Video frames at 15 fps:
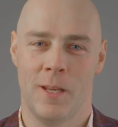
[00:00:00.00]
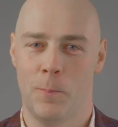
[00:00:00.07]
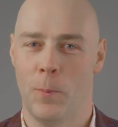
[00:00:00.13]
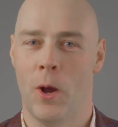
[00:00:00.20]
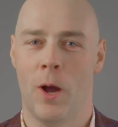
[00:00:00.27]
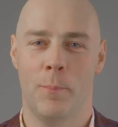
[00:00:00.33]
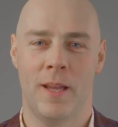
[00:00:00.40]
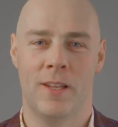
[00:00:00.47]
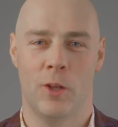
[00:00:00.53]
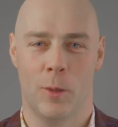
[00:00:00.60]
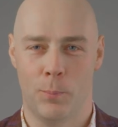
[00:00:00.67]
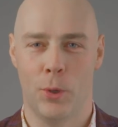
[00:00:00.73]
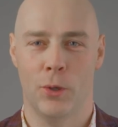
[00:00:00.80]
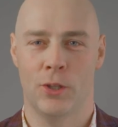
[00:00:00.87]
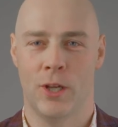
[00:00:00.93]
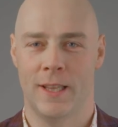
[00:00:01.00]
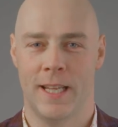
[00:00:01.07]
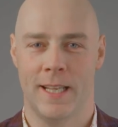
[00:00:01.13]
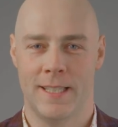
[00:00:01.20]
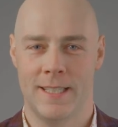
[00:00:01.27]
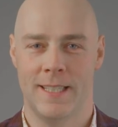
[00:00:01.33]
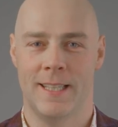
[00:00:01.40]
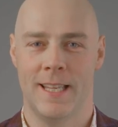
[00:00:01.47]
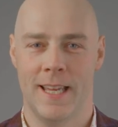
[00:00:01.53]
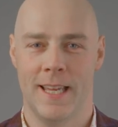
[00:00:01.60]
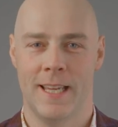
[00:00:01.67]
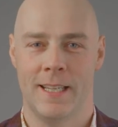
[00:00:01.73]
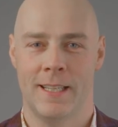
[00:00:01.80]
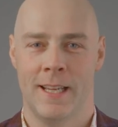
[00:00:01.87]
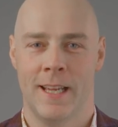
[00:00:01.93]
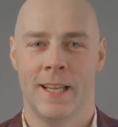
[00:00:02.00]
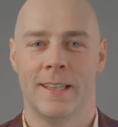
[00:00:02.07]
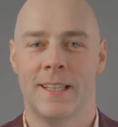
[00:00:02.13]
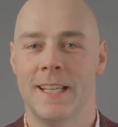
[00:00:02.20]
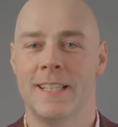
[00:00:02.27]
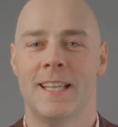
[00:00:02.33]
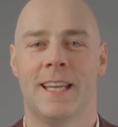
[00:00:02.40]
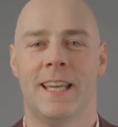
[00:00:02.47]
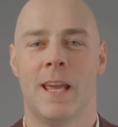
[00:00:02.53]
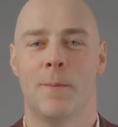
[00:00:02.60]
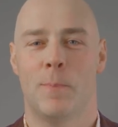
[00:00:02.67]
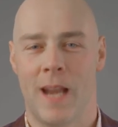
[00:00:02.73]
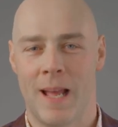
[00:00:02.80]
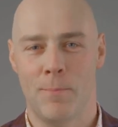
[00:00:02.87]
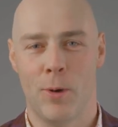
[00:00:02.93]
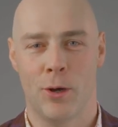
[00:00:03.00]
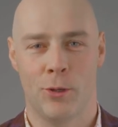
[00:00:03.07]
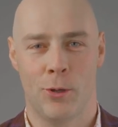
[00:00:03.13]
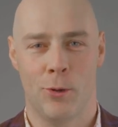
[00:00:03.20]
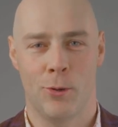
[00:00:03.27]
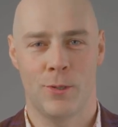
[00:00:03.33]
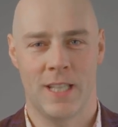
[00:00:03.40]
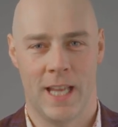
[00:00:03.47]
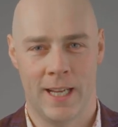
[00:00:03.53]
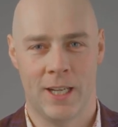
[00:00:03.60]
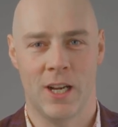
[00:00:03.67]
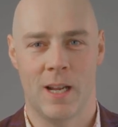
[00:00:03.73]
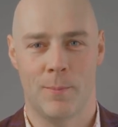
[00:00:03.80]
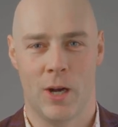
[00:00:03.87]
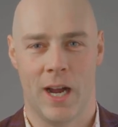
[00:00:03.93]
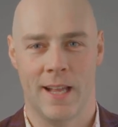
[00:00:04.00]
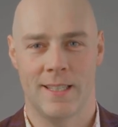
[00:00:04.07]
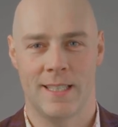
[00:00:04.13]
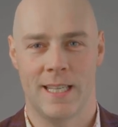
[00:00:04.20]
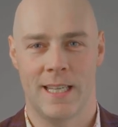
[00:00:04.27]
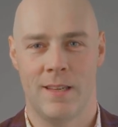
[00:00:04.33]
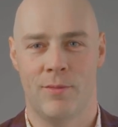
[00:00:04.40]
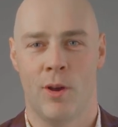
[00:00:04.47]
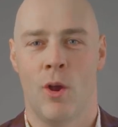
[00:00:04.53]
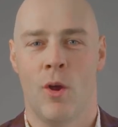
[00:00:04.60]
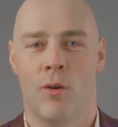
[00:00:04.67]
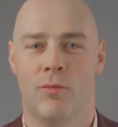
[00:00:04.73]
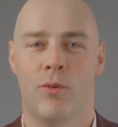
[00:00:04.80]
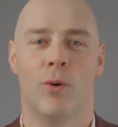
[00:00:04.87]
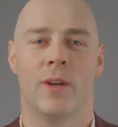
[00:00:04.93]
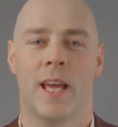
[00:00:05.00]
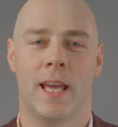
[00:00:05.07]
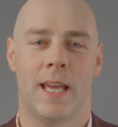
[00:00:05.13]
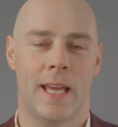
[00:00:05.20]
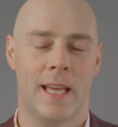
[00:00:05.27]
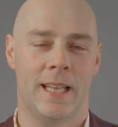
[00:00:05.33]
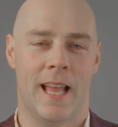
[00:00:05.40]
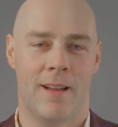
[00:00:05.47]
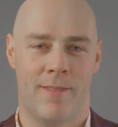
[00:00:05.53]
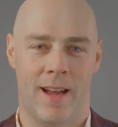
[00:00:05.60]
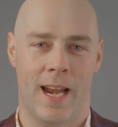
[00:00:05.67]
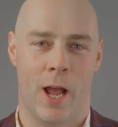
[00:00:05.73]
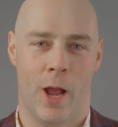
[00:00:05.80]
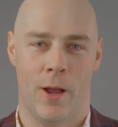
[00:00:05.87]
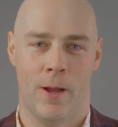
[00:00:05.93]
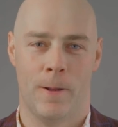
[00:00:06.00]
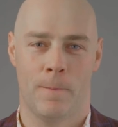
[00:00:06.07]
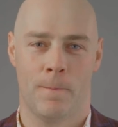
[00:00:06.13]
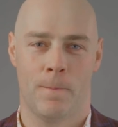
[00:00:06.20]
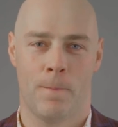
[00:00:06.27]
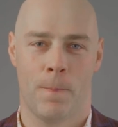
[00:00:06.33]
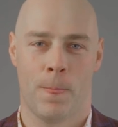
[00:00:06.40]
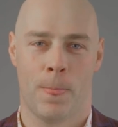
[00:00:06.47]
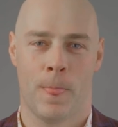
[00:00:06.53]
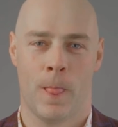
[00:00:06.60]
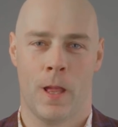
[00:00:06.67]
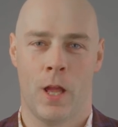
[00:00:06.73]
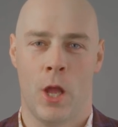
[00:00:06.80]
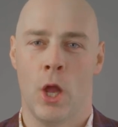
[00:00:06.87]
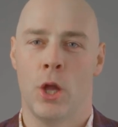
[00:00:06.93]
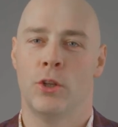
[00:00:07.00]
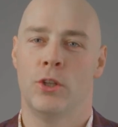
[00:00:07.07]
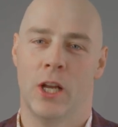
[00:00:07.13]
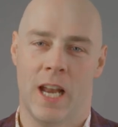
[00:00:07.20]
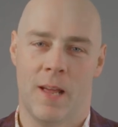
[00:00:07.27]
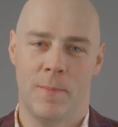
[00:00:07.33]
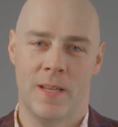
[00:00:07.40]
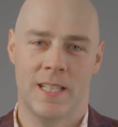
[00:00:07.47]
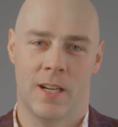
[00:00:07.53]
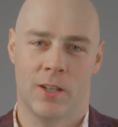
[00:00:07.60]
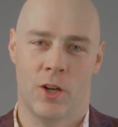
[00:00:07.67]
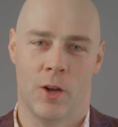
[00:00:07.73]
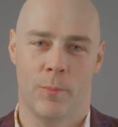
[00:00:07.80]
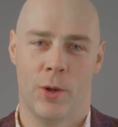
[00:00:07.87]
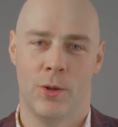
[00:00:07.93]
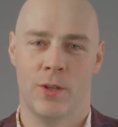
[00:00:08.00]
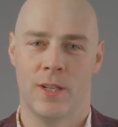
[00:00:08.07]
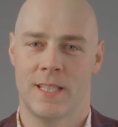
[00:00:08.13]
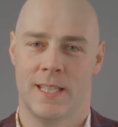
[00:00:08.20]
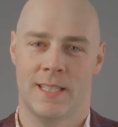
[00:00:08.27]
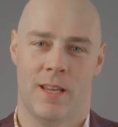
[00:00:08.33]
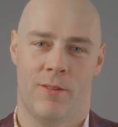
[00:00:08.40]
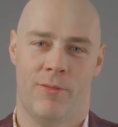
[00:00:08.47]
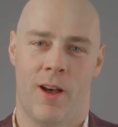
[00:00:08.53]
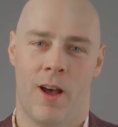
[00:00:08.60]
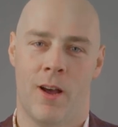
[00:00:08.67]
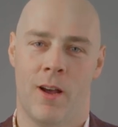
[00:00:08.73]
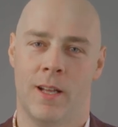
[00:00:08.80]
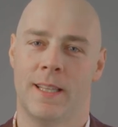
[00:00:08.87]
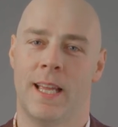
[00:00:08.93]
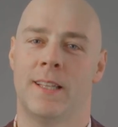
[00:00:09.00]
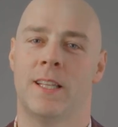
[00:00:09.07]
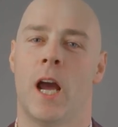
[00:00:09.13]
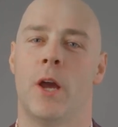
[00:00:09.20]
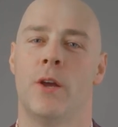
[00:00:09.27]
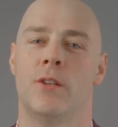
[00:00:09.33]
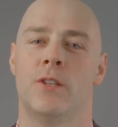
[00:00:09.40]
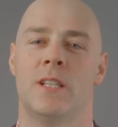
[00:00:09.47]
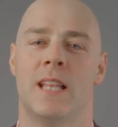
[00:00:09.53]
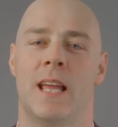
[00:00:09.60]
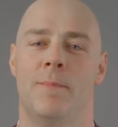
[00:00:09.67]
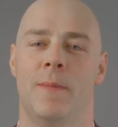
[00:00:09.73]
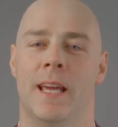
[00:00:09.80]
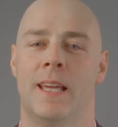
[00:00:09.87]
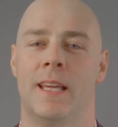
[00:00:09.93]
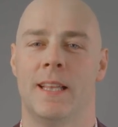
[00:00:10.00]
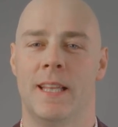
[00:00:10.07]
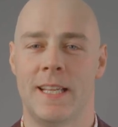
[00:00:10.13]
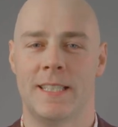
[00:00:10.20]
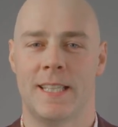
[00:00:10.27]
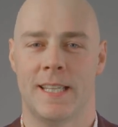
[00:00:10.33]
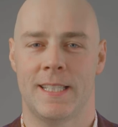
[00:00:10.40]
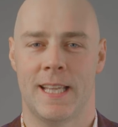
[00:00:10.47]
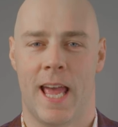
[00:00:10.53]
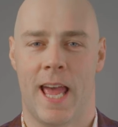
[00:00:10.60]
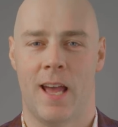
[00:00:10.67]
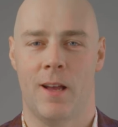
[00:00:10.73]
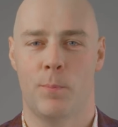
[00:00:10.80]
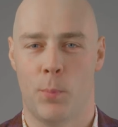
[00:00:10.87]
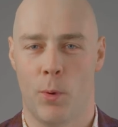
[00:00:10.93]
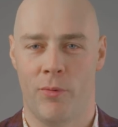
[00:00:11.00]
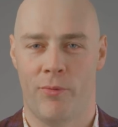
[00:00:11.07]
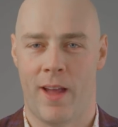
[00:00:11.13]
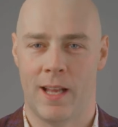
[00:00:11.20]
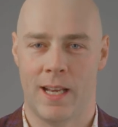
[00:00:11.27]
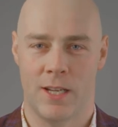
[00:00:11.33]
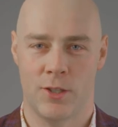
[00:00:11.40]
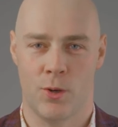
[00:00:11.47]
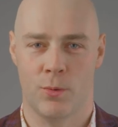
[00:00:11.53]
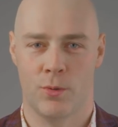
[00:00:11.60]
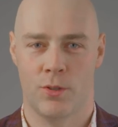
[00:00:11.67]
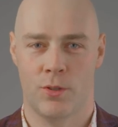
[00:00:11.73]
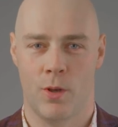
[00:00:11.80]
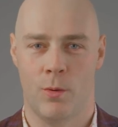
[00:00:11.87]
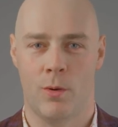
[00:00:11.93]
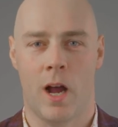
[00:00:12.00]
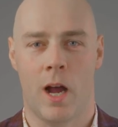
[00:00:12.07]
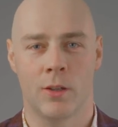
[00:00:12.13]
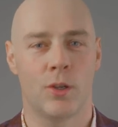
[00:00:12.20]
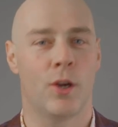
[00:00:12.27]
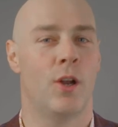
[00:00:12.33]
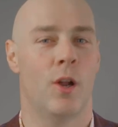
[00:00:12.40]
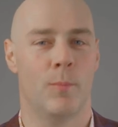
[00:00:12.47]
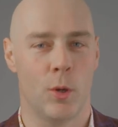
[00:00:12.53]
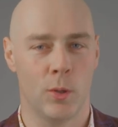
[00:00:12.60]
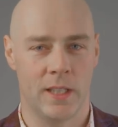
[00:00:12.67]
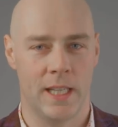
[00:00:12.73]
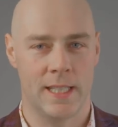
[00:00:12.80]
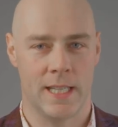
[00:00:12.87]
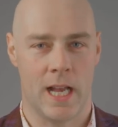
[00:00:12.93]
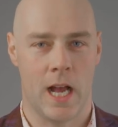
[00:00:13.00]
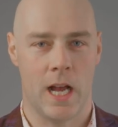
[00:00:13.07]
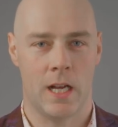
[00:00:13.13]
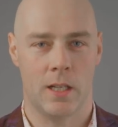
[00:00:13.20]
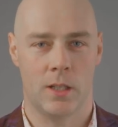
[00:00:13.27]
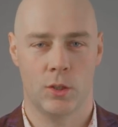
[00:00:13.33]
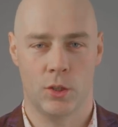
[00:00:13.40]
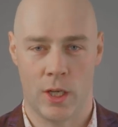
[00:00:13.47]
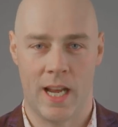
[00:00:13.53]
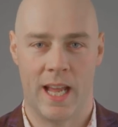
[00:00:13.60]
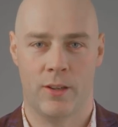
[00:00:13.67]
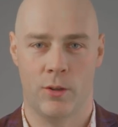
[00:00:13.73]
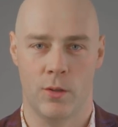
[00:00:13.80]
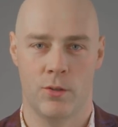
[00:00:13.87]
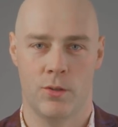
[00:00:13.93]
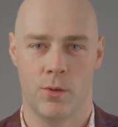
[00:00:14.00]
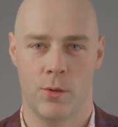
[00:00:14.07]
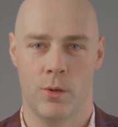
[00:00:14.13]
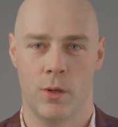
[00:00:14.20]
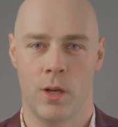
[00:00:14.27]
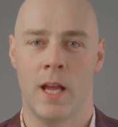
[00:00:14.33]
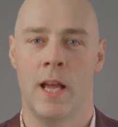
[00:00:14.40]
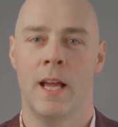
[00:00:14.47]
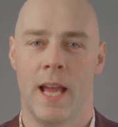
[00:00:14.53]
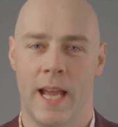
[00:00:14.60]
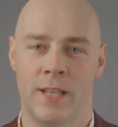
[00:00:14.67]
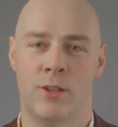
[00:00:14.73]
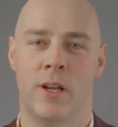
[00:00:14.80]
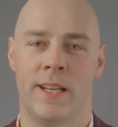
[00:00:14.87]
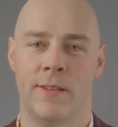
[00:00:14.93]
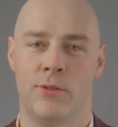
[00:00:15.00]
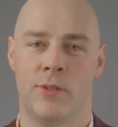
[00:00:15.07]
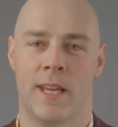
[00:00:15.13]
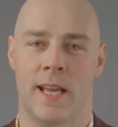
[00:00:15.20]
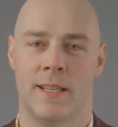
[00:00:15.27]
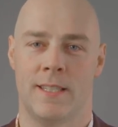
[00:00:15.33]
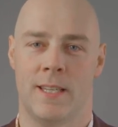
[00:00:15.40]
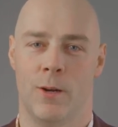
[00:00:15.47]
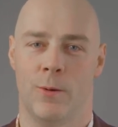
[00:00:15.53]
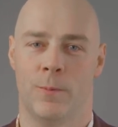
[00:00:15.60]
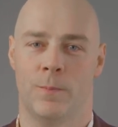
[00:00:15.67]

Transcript: qui promet de bourdonner d'idées, des équipes laborieuses et collaboratives vont créer de la valeur. De la mise en commun de ces efforts naîtra une dynamique nécessaire pour faire la jonction entre le monde des arts, de la culture et de l'éducation.